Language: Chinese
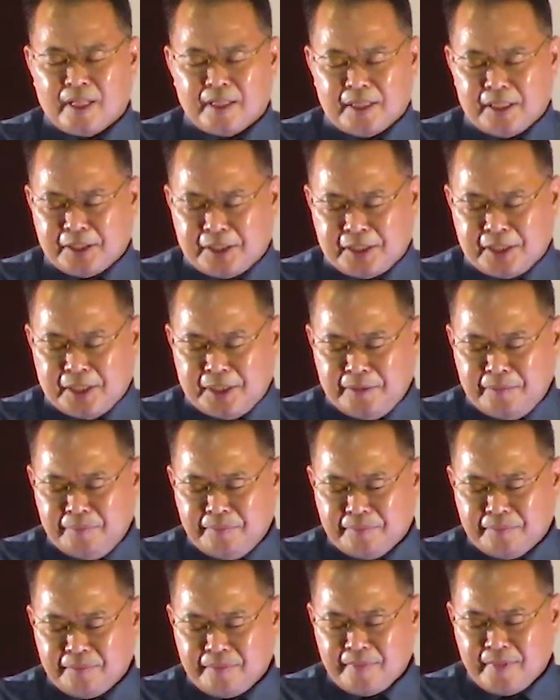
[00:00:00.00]
的神，
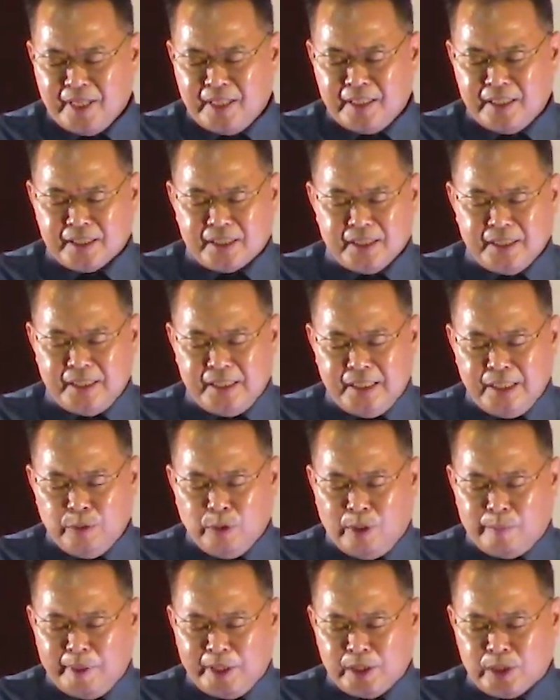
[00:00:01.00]
你是与
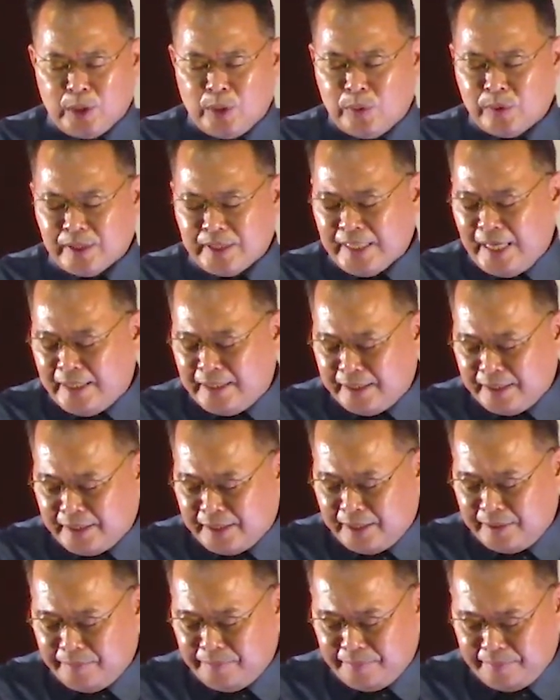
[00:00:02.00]
我们同在的
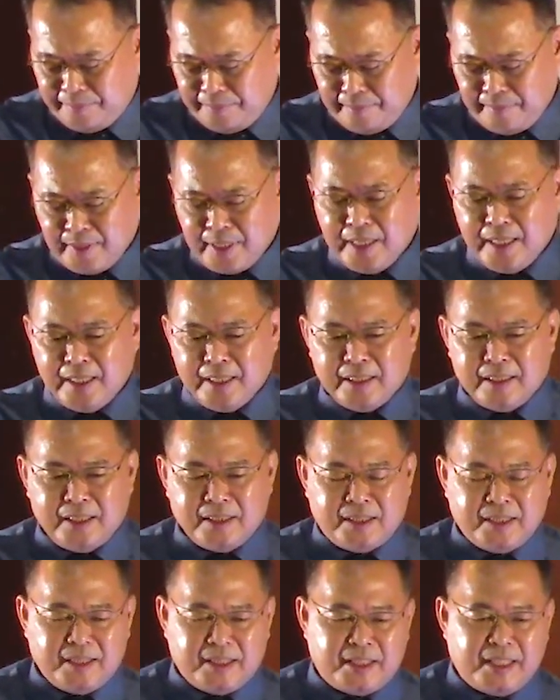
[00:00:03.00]
神，你
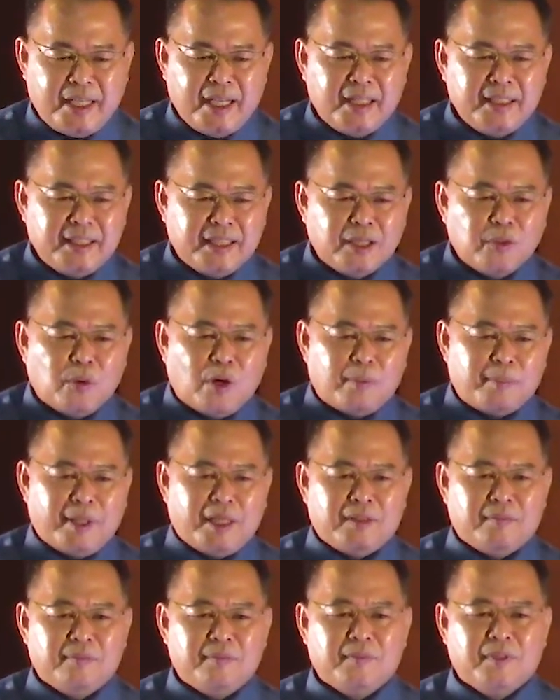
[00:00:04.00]
是牵引我
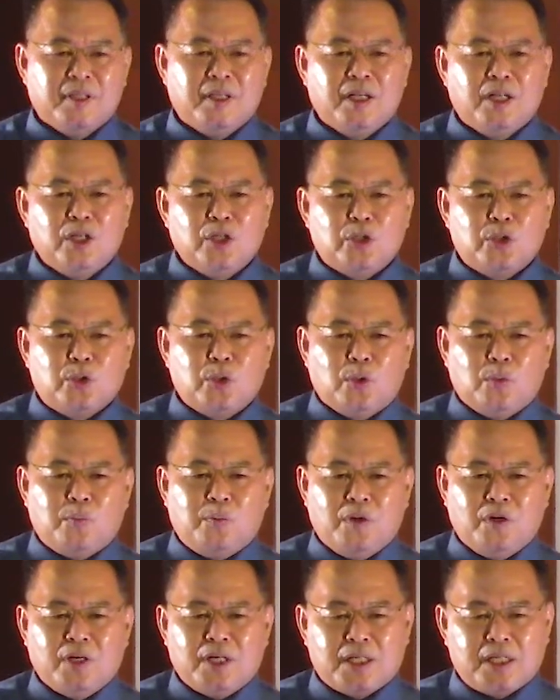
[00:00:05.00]
们突
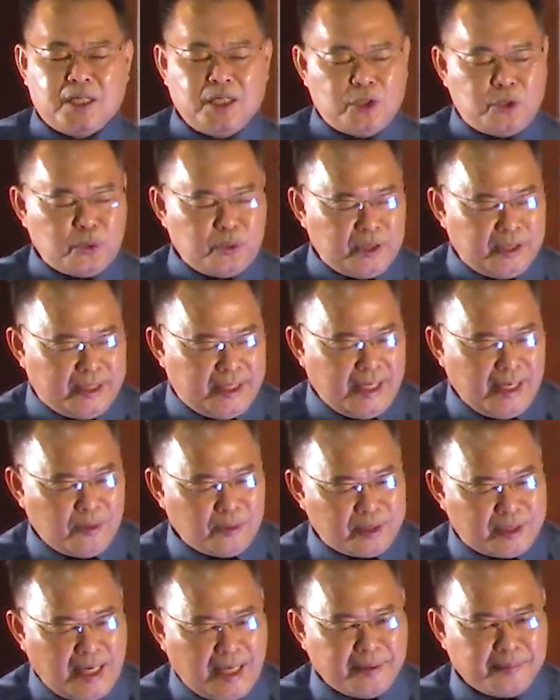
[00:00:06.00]
破各种的
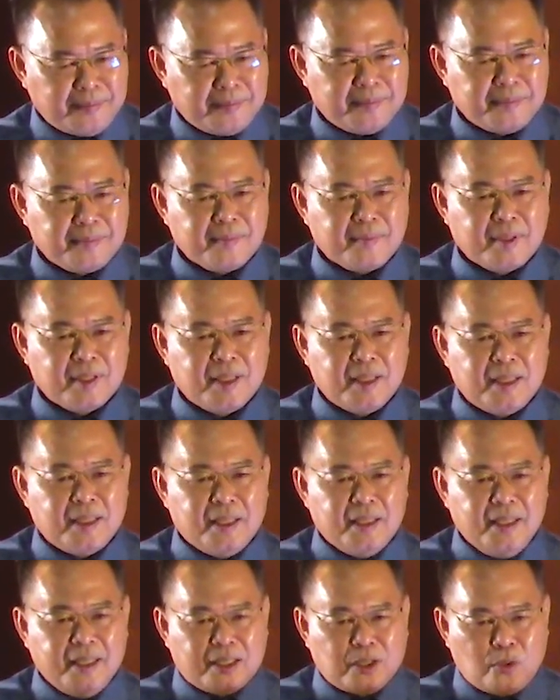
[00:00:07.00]
挑战，
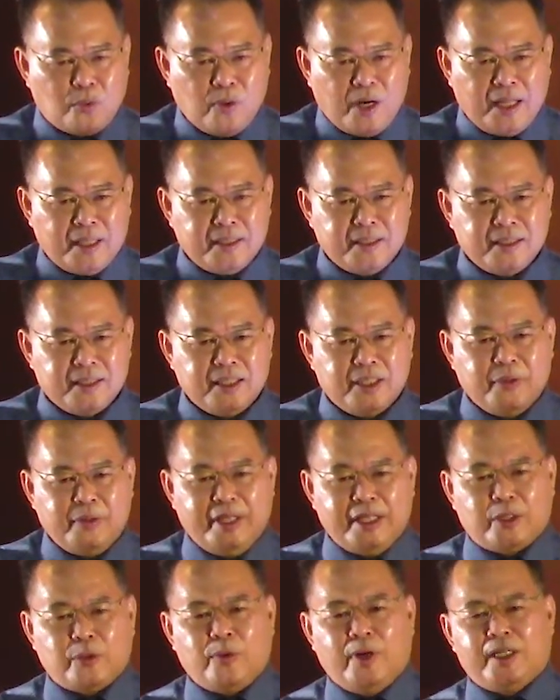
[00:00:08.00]
一关又
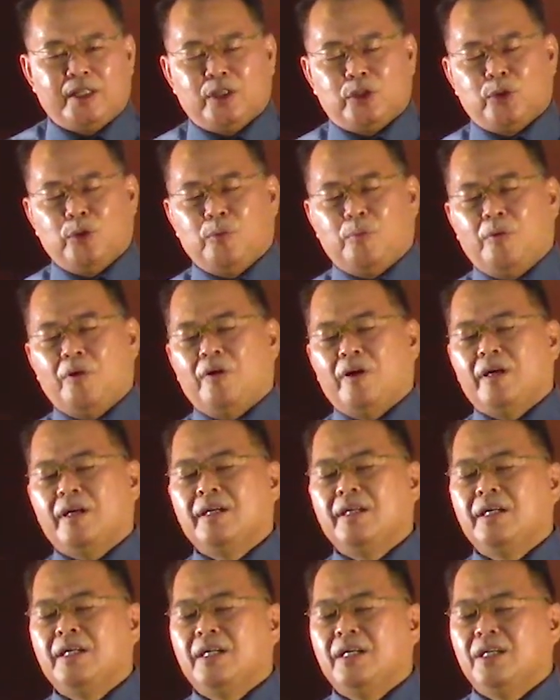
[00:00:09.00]
一关的突破。
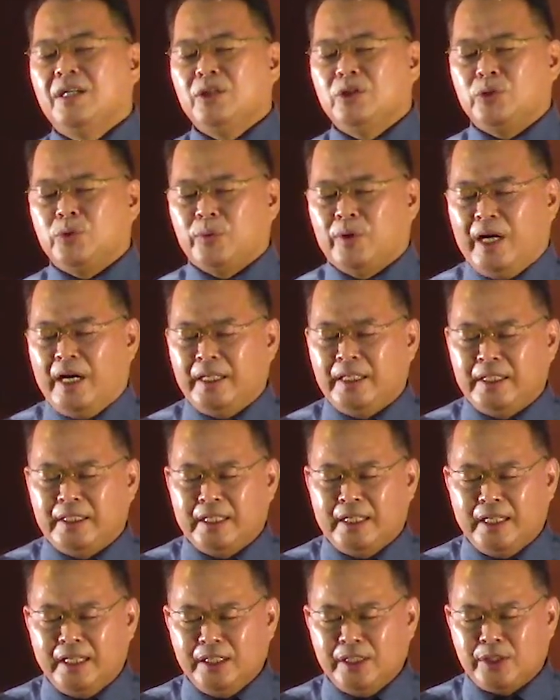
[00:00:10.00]
主啊，你
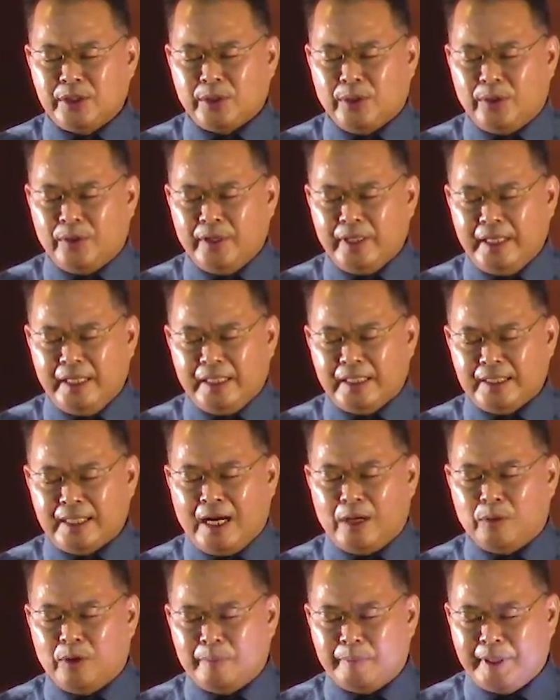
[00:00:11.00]
的恩手引
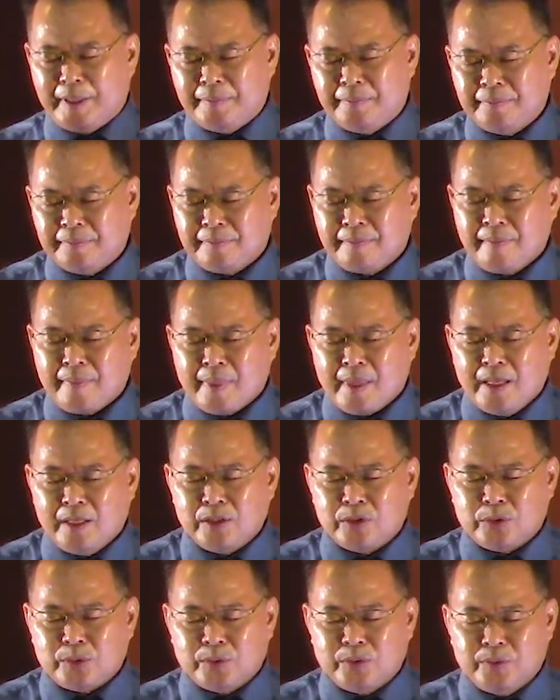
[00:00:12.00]
导我们，
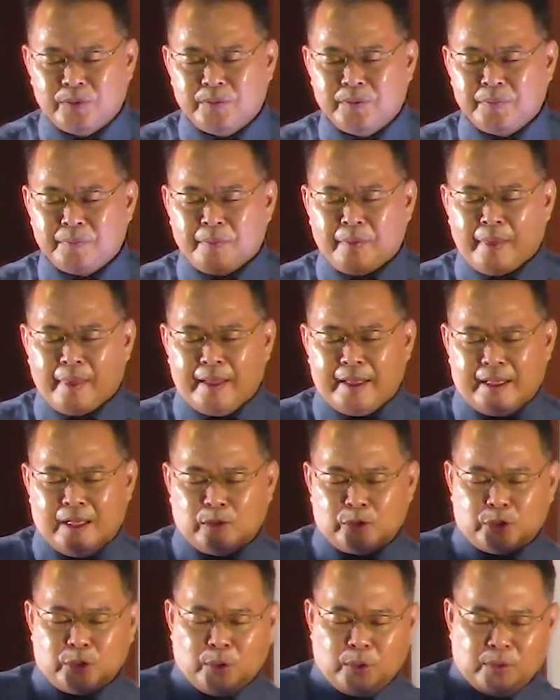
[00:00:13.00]
主，
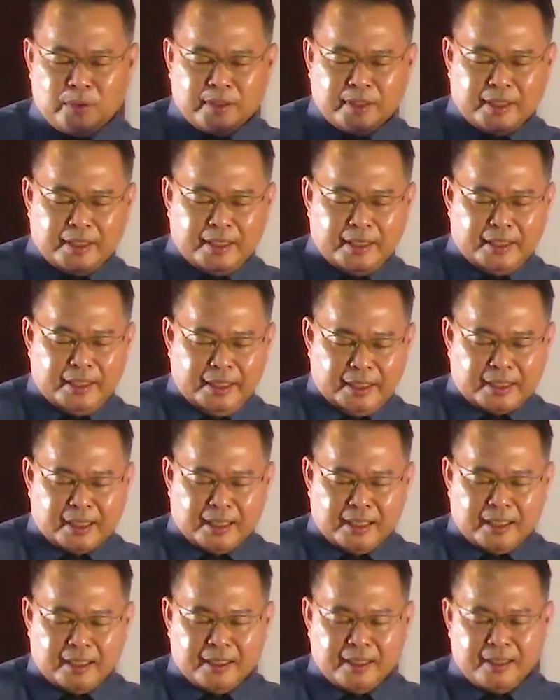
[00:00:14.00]
要从一
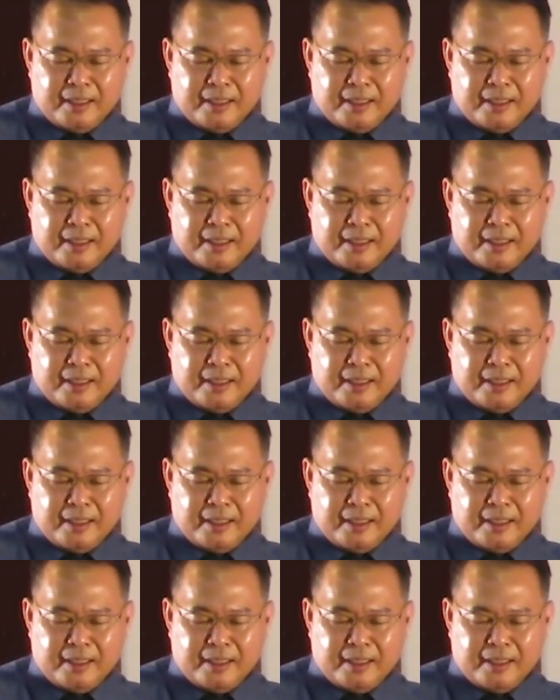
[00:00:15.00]
个